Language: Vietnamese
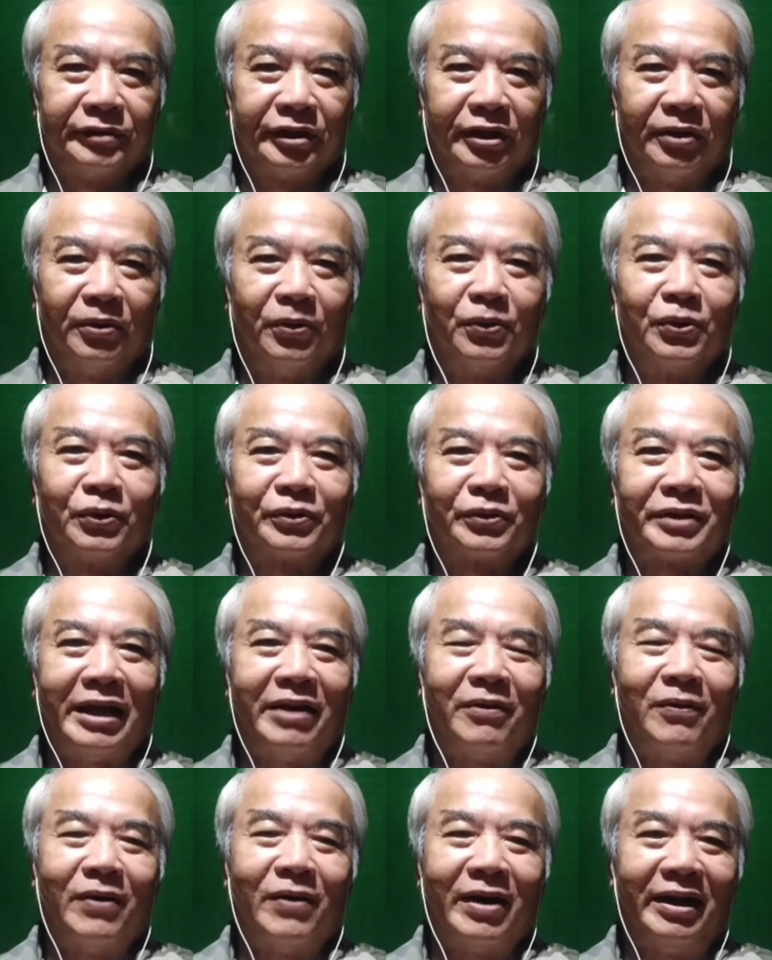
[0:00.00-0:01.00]
thì uống thuốc tây
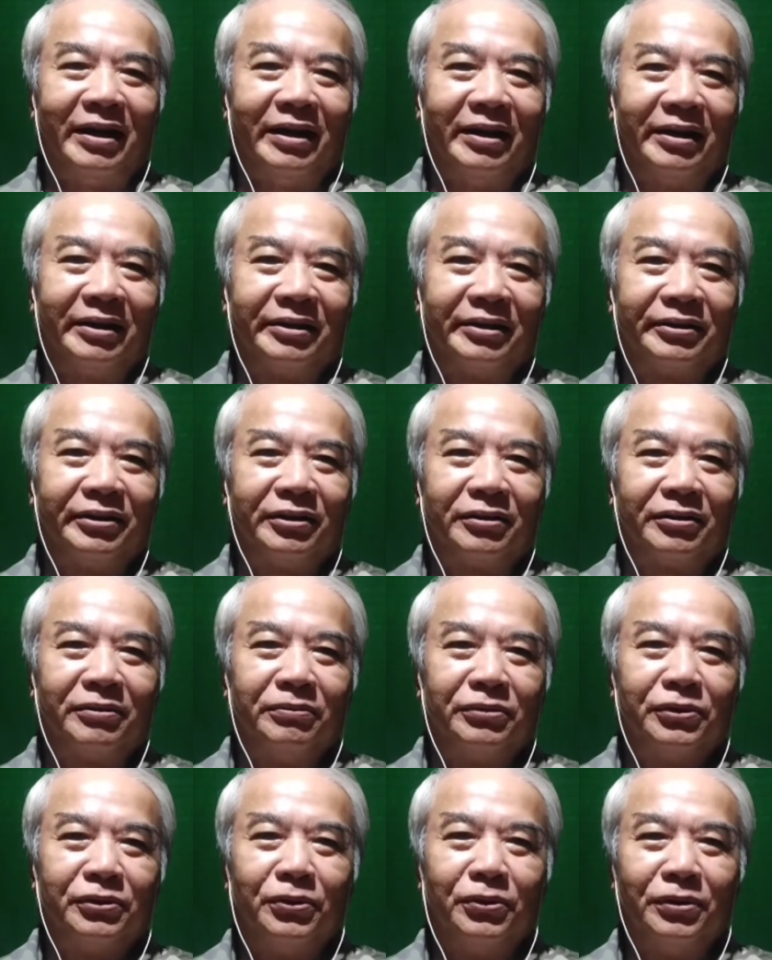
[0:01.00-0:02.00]
hoài nó
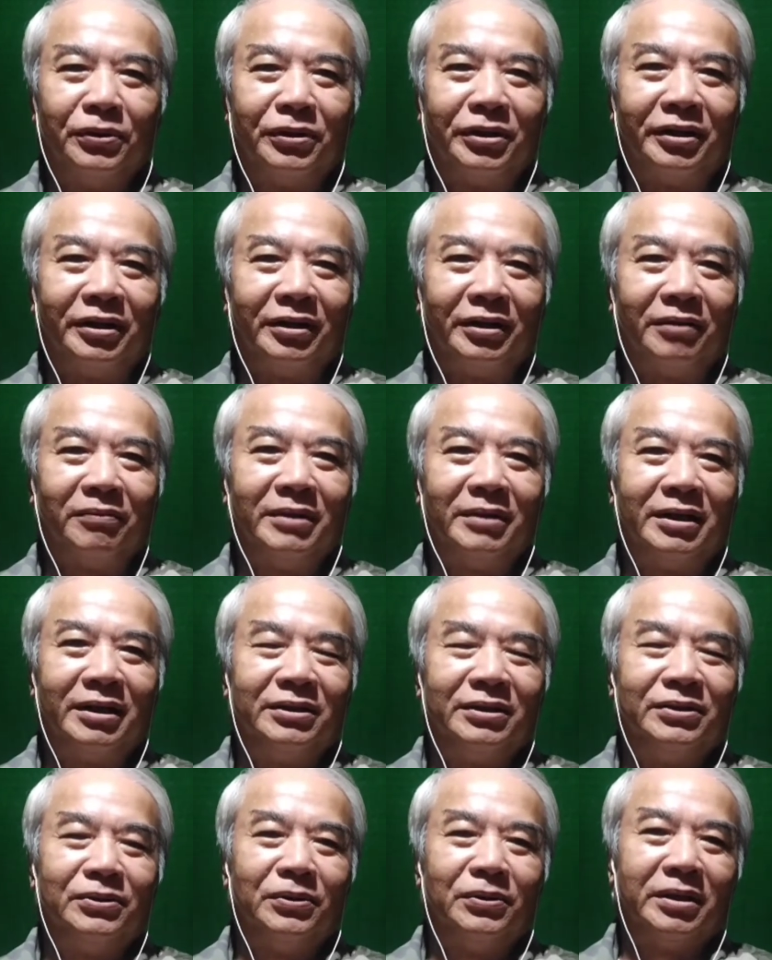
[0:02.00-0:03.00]
cũng xuống rồi nó cũng
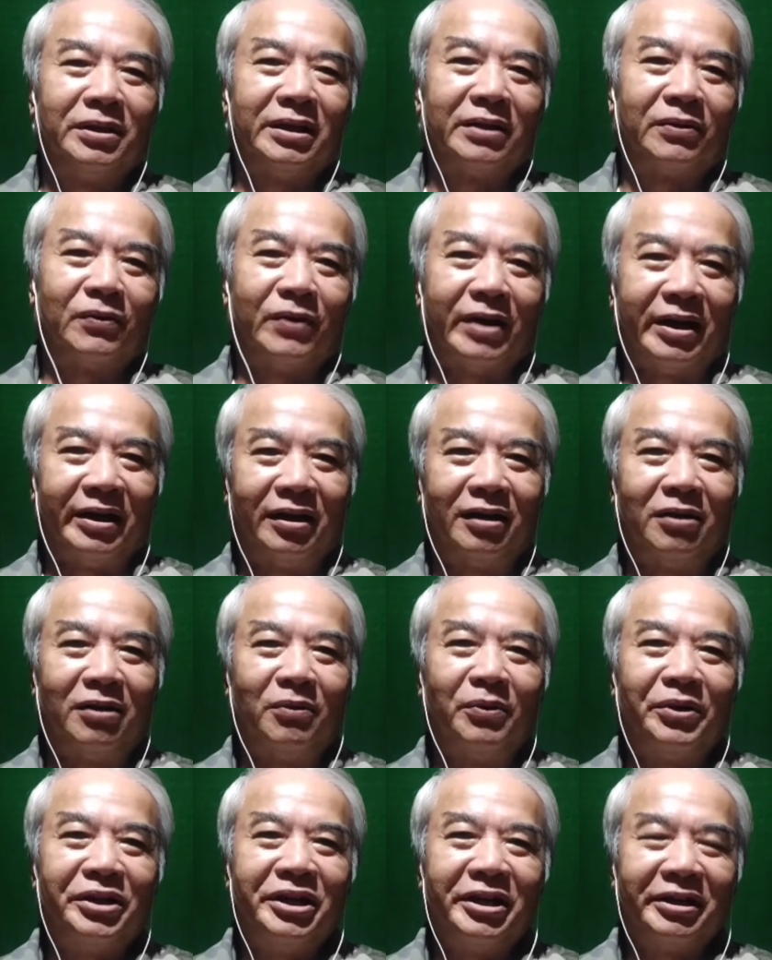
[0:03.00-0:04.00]
lên xuống lên hoài nó
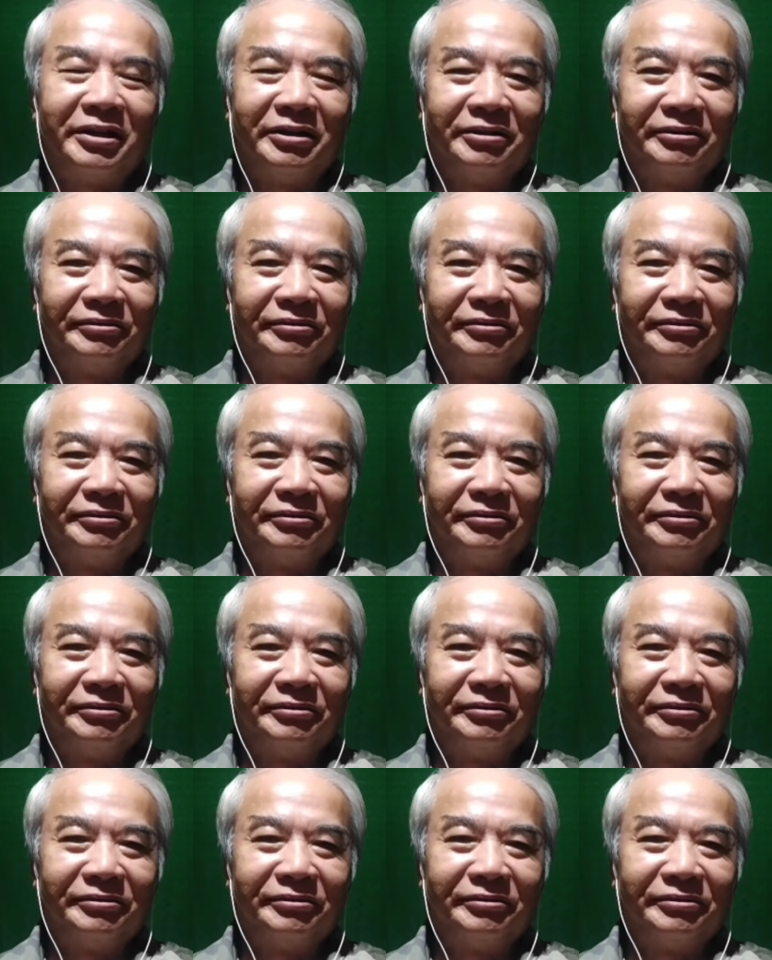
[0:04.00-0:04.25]
không có dứt